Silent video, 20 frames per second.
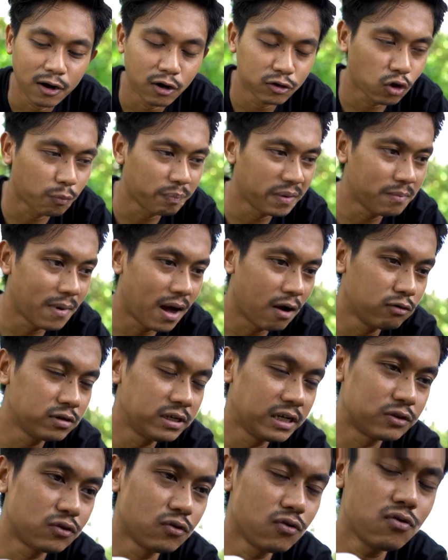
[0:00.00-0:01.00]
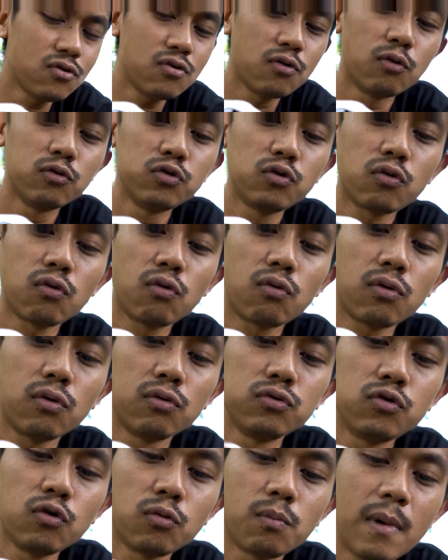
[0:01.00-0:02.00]
Kalau topi bagus itu untuk
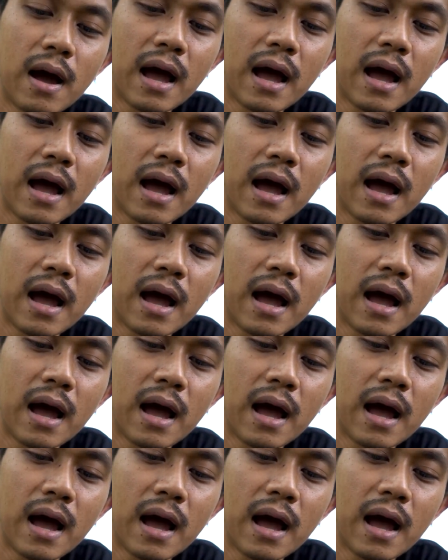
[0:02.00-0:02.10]
untuk